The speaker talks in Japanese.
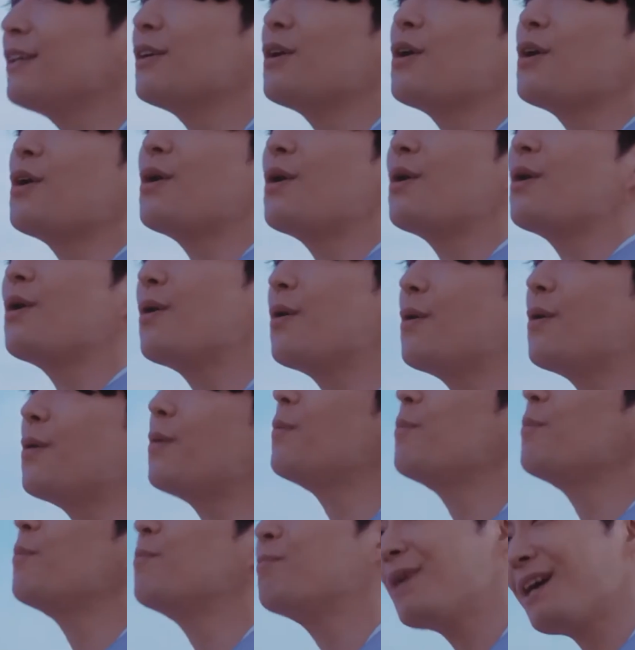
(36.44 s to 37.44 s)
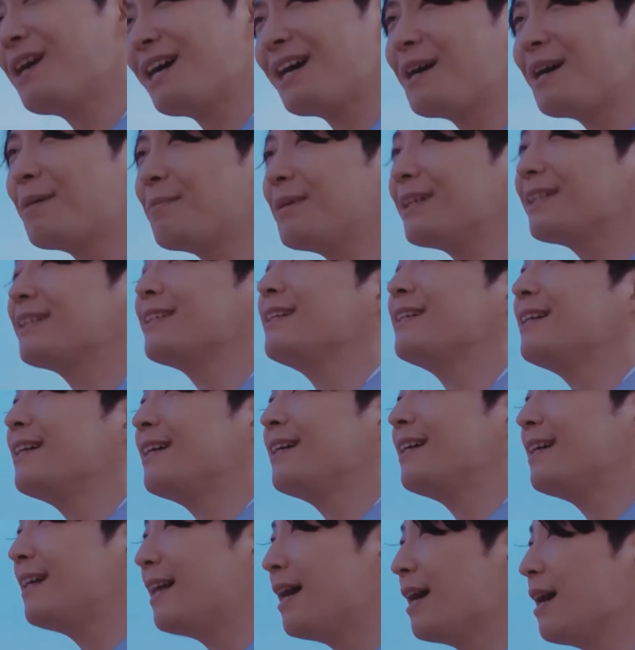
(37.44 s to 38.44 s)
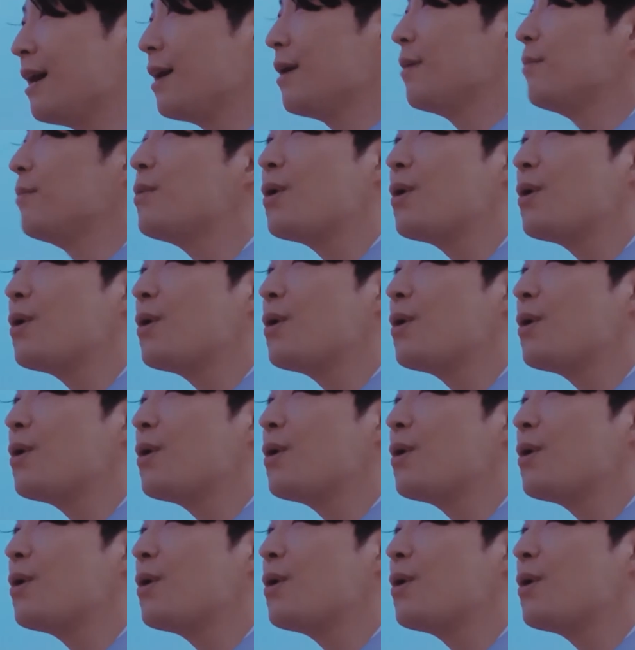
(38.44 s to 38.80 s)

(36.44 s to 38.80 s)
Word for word: 演じた須崎平正役で第